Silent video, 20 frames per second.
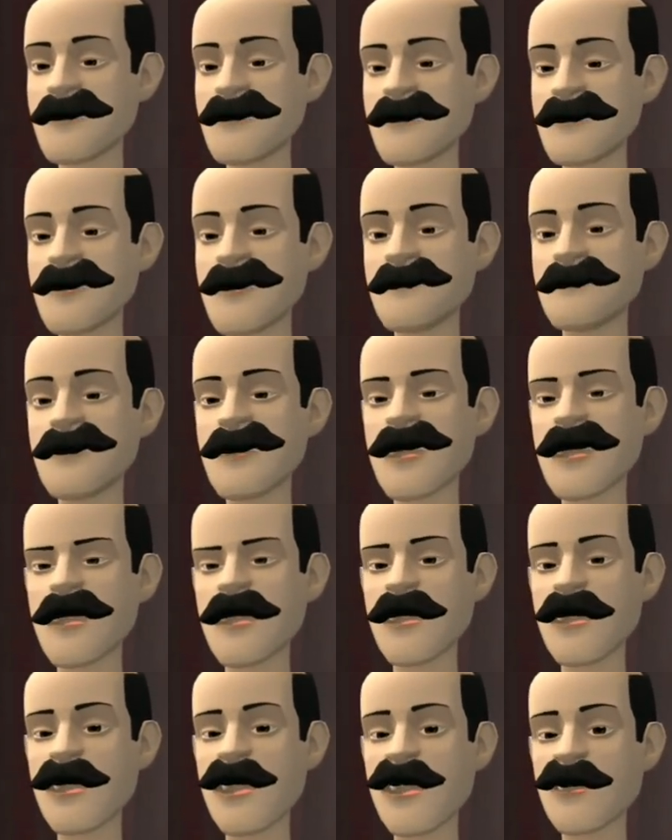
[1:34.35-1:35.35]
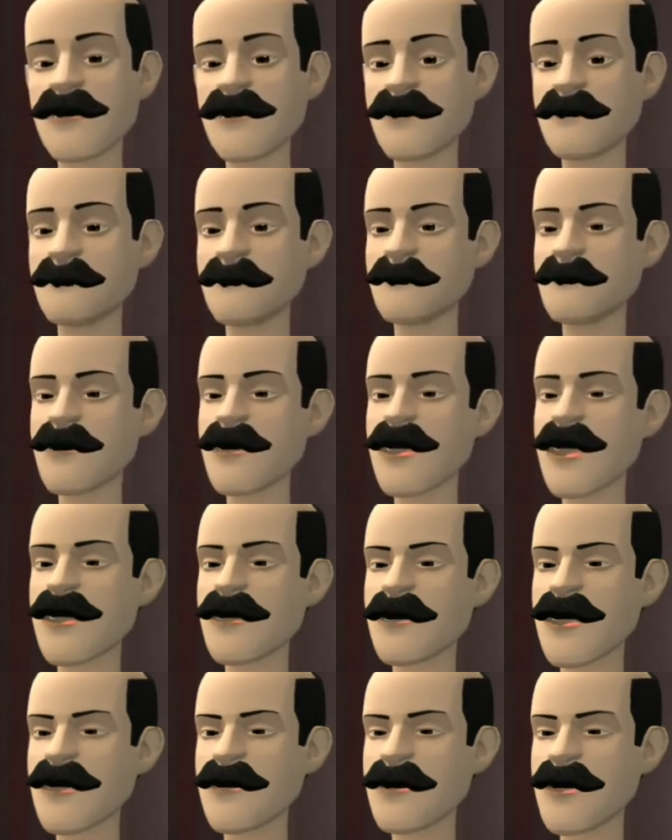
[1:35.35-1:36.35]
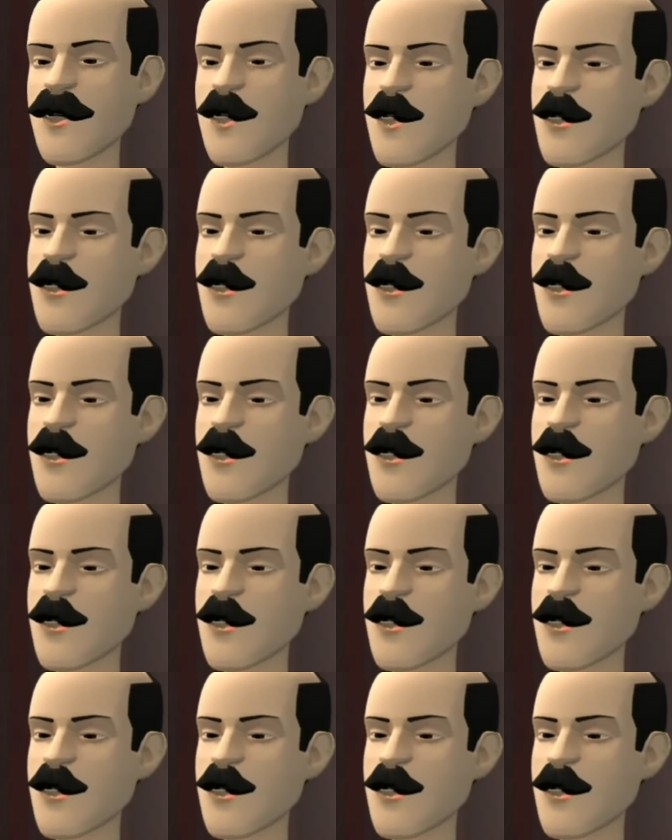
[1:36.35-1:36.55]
হাটে লি যাও লি যা বেচি দাও